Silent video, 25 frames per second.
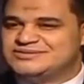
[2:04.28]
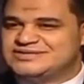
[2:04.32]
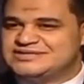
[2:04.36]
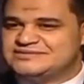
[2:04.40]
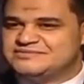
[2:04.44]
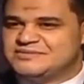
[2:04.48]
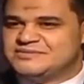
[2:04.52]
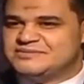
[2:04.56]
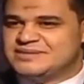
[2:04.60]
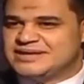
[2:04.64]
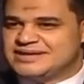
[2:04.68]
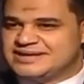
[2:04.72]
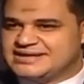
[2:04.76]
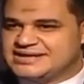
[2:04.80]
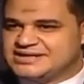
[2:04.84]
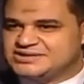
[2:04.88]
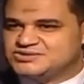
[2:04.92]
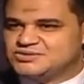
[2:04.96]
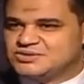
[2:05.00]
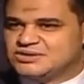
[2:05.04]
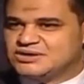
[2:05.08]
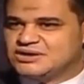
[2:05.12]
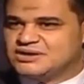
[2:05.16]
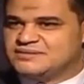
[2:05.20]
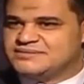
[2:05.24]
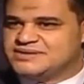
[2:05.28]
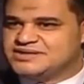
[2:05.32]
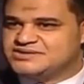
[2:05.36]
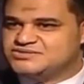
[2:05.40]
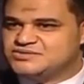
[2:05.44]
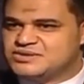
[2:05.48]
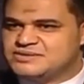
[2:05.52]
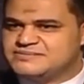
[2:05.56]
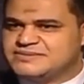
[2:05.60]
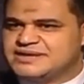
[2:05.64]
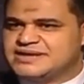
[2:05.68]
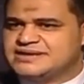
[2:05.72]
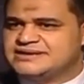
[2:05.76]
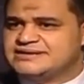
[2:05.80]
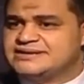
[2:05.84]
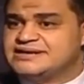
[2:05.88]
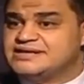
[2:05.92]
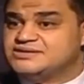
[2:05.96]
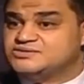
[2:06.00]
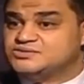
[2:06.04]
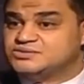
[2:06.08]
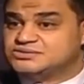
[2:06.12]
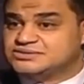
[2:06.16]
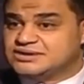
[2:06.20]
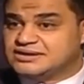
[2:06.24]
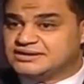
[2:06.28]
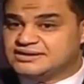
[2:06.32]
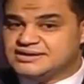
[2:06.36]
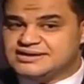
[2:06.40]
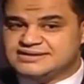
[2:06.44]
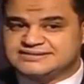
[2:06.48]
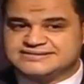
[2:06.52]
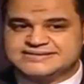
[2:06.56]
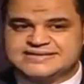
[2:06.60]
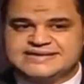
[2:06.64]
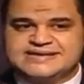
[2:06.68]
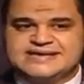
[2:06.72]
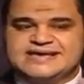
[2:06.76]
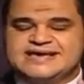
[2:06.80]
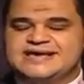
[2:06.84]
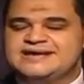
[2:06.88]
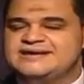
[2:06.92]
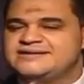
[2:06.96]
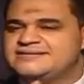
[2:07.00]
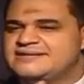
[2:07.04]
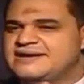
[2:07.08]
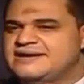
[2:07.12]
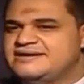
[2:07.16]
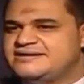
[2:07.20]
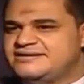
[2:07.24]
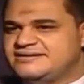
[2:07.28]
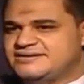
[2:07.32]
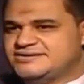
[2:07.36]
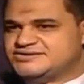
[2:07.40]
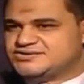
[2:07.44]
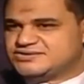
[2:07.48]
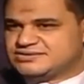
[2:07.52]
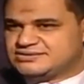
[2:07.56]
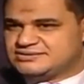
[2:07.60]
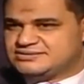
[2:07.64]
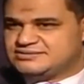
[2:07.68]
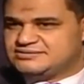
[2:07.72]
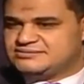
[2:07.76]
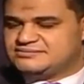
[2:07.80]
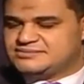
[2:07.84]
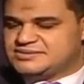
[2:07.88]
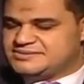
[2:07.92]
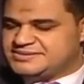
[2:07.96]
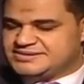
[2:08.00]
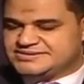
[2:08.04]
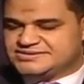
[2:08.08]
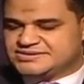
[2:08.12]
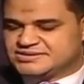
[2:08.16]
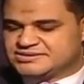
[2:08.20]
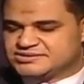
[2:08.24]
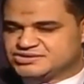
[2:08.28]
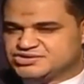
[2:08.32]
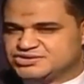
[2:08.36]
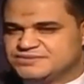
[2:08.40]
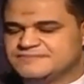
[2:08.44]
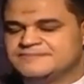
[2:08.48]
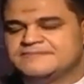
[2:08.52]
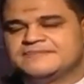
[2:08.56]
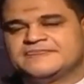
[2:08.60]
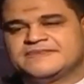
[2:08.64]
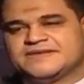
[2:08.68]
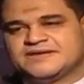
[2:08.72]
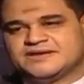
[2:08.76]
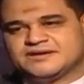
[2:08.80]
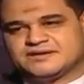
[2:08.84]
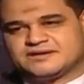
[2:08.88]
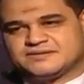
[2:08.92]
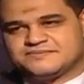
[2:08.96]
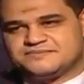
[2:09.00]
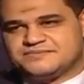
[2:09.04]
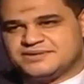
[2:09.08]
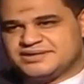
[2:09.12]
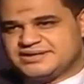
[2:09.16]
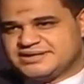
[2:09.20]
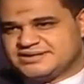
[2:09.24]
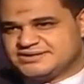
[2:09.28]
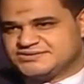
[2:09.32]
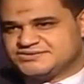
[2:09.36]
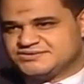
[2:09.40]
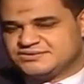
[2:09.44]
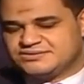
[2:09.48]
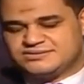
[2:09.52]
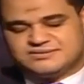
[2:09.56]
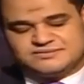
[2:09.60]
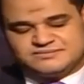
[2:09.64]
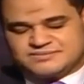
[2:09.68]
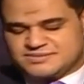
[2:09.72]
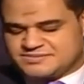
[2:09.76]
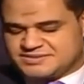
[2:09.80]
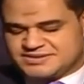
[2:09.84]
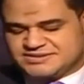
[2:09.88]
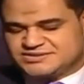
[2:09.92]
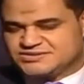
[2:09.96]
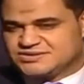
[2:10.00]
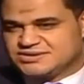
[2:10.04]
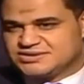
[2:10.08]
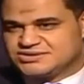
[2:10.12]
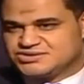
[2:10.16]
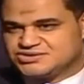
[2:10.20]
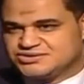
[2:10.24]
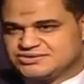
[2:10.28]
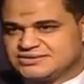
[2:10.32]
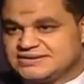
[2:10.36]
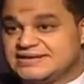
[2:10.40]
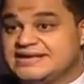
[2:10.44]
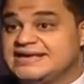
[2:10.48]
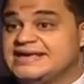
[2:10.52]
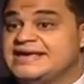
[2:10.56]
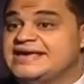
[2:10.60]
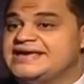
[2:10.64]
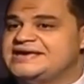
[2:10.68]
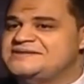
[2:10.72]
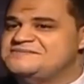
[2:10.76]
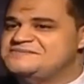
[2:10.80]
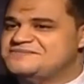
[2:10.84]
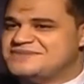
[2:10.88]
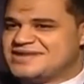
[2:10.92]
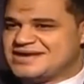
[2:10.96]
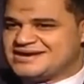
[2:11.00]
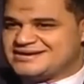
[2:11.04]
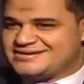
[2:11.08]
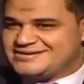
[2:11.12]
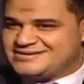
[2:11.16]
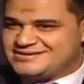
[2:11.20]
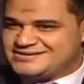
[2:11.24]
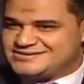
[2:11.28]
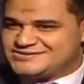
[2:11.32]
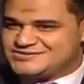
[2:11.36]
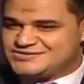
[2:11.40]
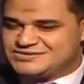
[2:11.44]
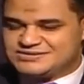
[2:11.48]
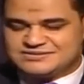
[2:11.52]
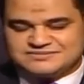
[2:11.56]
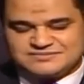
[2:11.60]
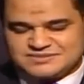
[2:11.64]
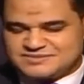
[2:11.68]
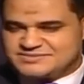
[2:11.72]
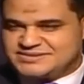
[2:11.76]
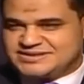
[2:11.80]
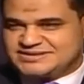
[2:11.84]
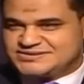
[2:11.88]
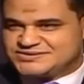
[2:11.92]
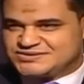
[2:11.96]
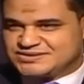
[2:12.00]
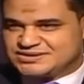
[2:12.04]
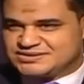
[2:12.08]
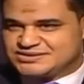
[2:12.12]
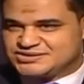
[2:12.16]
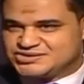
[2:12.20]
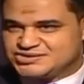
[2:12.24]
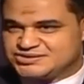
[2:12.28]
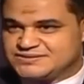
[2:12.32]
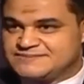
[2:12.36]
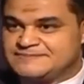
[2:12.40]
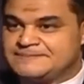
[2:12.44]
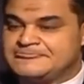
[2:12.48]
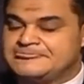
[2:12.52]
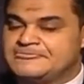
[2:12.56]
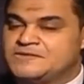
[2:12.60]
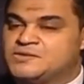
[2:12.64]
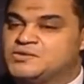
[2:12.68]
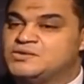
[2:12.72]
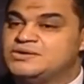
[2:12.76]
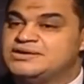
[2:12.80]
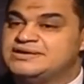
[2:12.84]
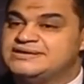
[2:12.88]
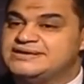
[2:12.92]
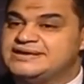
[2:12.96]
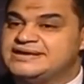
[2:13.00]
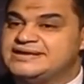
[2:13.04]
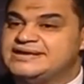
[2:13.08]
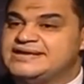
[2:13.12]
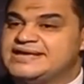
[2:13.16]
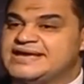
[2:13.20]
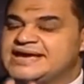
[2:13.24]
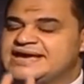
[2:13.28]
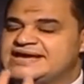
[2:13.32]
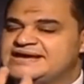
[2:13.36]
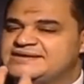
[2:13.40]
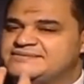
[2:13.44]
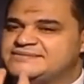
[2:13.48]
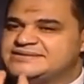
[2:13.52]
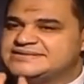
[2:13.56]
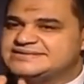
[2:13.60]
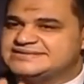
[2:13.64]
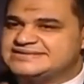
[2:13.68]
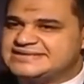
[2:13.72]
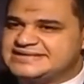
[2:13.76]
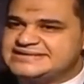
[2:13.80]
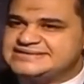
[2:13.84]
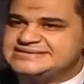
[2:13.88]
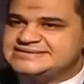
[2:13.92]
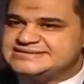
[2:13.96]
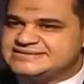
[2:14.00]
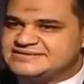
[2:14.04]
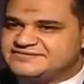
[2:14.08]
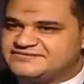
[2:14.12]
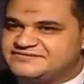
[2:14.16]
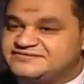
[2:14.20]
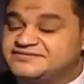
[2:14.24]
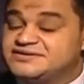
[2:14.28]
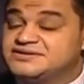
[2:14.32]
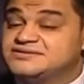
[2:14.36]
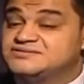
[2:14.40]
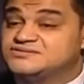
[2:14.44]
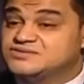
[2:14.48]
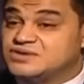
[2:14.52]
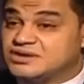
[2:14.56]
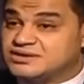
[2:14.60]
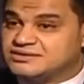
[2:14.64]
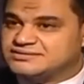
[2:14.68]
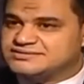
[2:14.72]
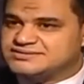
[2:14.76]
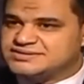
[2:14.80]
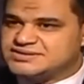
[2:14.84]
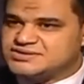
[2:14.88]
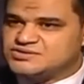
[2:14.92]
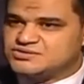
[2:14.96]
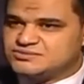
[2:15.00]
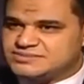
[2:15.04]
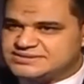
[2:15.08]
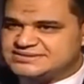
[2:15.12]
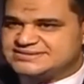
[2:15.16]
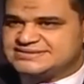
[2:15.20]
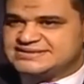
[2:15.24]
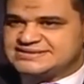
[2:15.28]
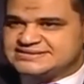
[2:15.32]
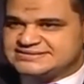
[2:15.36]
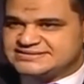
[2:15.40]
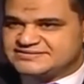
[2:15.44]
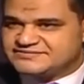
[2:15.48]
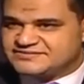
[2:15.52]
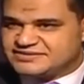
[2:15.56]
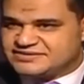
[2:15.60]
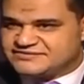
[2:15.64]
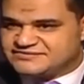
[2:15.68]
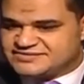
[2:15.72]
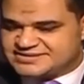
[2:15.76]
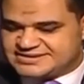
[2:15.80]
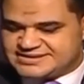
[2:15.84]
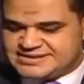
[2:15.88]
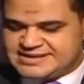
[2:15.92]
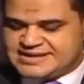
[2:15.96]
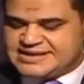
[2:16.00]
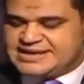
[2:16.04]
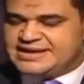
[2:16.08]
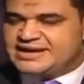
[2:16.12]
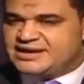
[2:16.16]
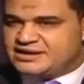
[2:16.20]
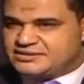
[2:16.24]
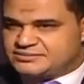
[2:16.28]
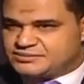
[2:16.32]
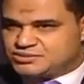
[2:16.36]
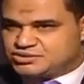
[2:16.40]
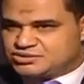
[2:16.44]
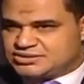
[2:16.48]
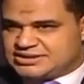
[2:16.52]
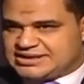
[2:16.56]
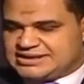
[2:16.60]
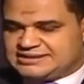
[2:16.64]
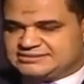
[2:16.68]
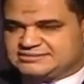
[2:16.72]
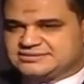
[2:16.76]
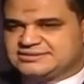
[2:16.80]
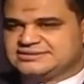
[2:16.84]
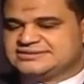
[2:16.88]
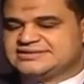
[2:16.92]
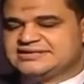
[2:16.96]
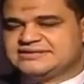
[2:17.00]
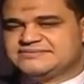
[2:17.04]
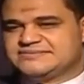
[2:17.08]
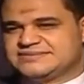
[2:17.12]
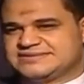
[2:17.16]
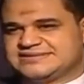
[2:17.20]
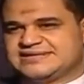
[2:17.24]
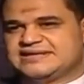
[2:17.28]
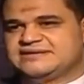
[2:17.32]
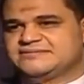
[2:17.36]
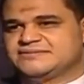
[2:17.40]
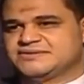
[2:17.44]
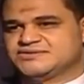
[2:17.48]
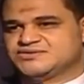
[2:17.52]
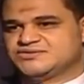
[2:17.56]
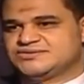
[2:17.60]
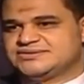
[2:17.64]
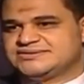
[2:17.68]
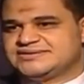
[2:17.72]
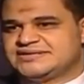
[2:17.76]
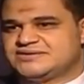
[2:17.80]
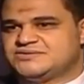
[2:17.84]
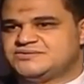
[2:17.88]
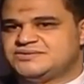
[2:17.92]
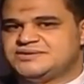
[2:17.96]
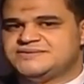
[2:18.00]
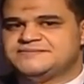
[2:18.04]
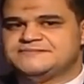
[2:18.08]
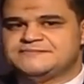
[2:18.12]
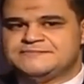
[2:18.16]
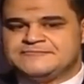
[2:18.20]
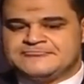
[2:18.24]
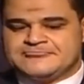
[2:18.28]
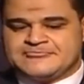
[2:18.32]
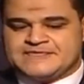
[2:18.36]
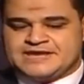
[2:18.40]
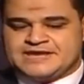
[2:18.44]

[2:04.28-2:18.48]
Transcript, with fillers: ما اوتيت من ملكات ورغبات وامكانيات وطاقات ان ده هيحصل ما بيحصلش يا رب يحصل ما بيحصلش امتى هيحصل ما بيحصلش كل ده انا بستنزف طاقتي وبستنزف نفسي هربط لحضرتك مثال بسيط قوي